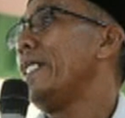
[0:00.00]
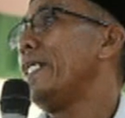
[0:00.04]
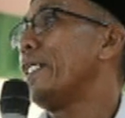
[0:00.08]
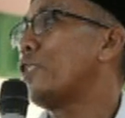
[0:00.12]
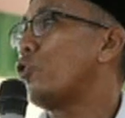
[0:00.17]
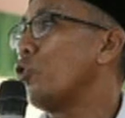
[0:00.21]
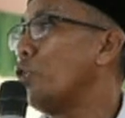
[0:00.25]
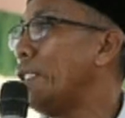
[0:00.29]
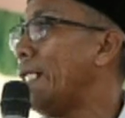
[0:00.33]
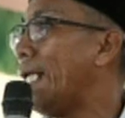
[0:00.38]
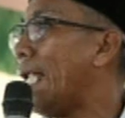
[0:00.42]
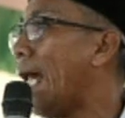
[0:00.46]

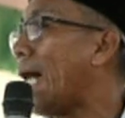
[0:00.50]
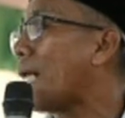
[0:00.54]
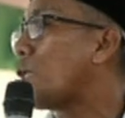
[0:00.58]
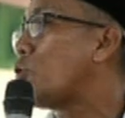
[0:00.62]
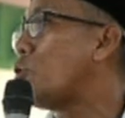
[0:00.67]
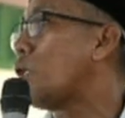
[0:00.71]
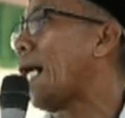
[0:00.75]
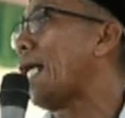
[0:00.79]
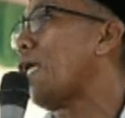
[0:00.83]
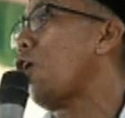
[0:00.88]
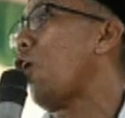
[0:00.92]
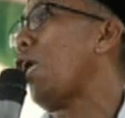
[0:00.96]
Itu
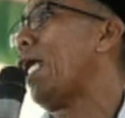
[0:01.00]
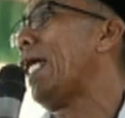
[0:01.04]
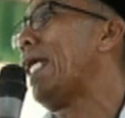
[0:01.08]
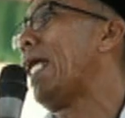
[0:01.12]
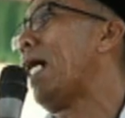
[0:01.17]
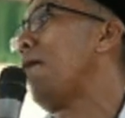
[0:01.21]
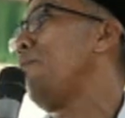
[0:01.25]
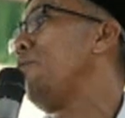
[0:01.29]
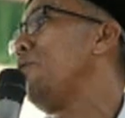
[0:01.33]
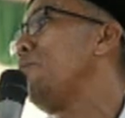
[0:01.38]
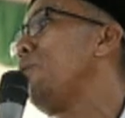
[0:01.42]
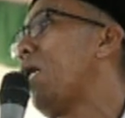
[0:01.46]
dilakukan oleh
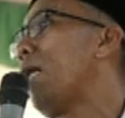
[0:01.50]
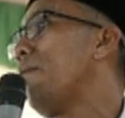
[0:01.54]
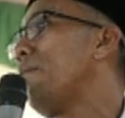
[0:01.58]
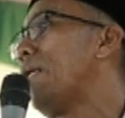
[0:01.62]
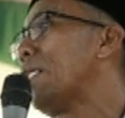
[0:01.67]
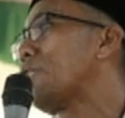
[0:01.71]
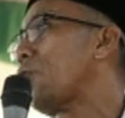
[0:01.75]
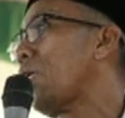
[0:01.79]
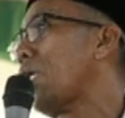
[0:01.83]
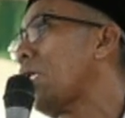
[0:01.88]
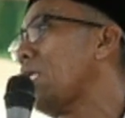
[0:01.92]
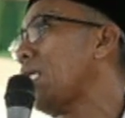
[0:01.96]
Nabi
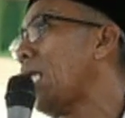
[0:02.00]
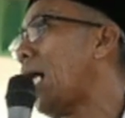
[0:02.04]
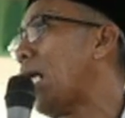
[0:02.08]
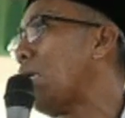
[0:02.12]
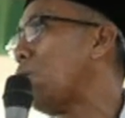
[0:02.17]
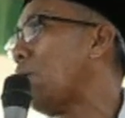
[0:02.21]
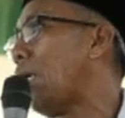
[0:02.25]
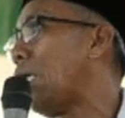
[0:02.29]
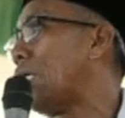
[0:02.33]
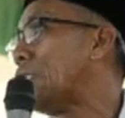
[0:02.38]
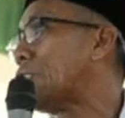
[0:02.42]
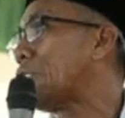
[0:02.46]
Muhammad
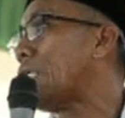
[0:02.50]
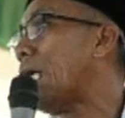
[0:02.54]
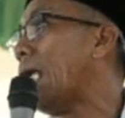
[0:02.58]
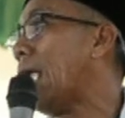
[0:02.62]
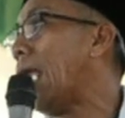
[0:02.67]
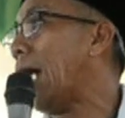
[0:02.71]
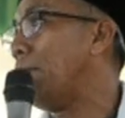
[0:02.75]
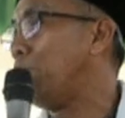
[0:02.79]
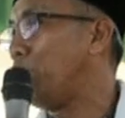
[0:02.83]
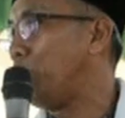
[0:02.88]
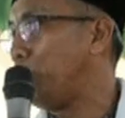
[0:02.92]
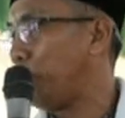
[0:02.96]

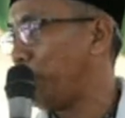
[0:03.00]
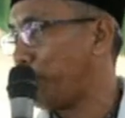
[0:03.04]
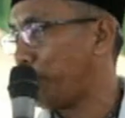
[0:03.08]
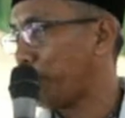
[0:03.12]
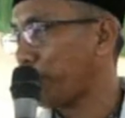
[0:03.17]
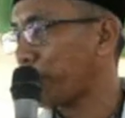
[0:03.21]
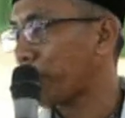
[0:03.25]
SAW.